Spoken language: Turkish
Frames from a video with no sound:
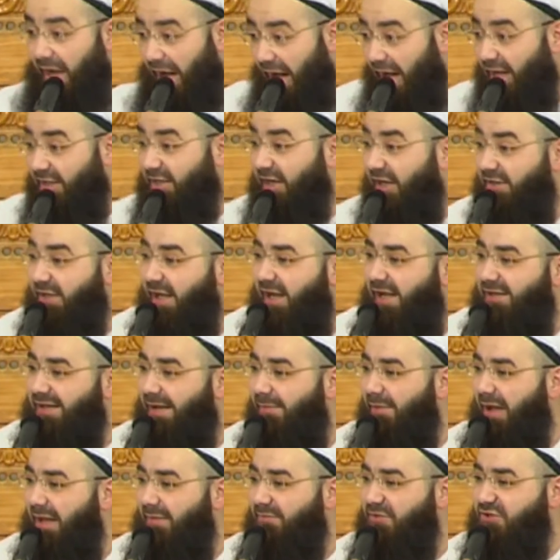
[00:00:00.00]
Arkadan
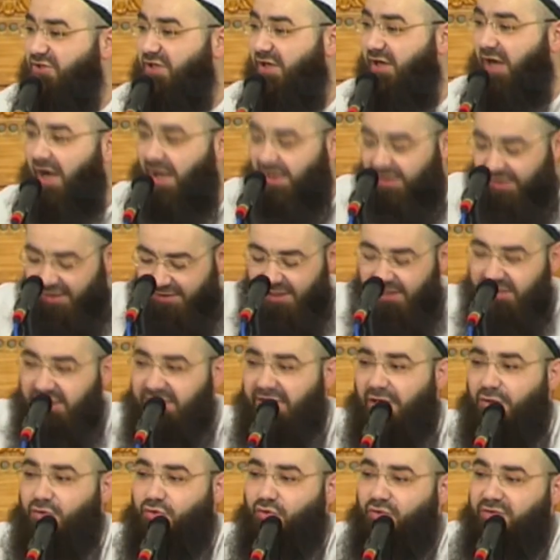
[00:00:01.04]
adam almayacak.
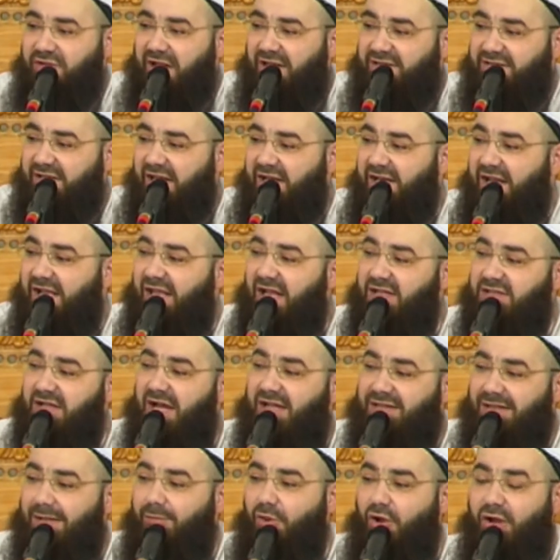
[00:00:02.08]
Arkadaki de sünnet yerine geldi.
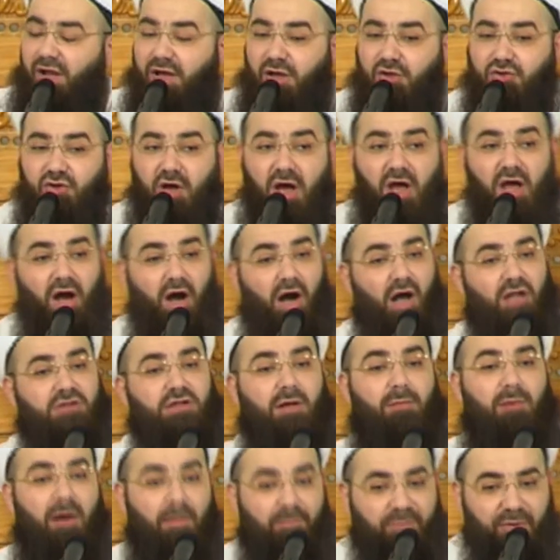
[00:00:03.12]
Adam oraya geçiyor.
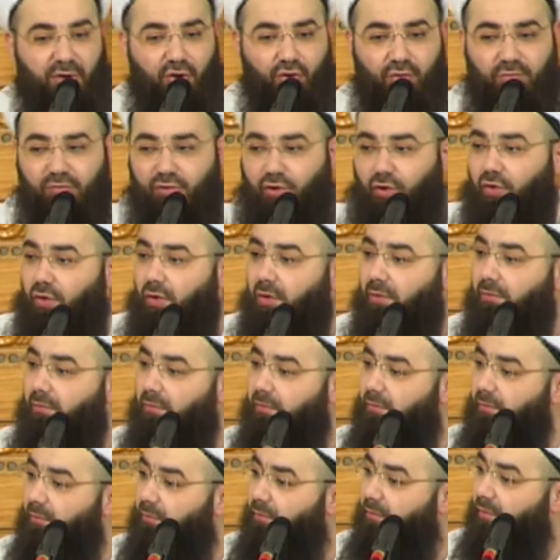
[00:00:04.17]
Adama bir yumruk.
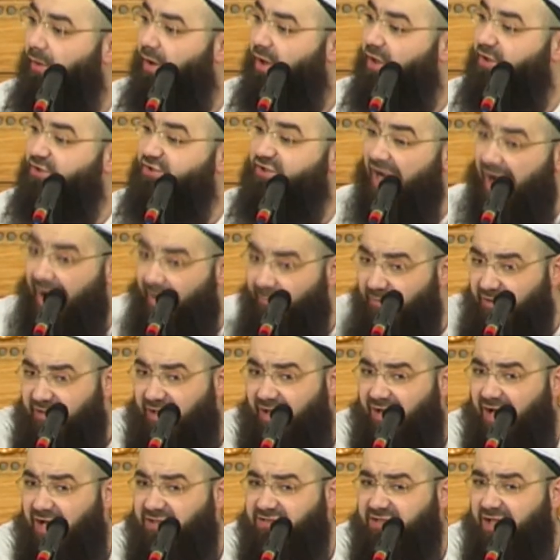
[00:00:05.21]

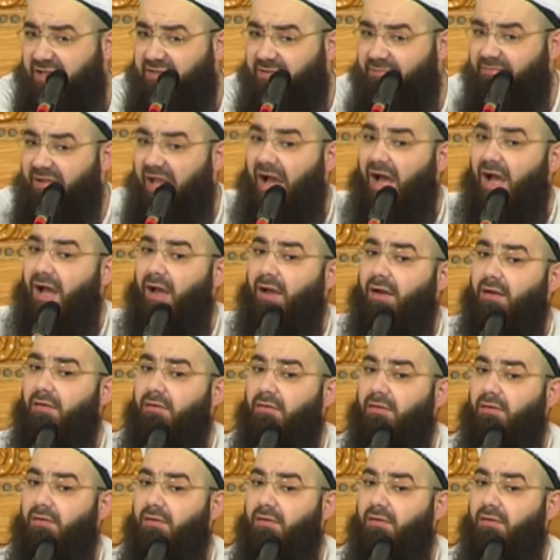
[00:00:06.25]
Camide rastladım ya.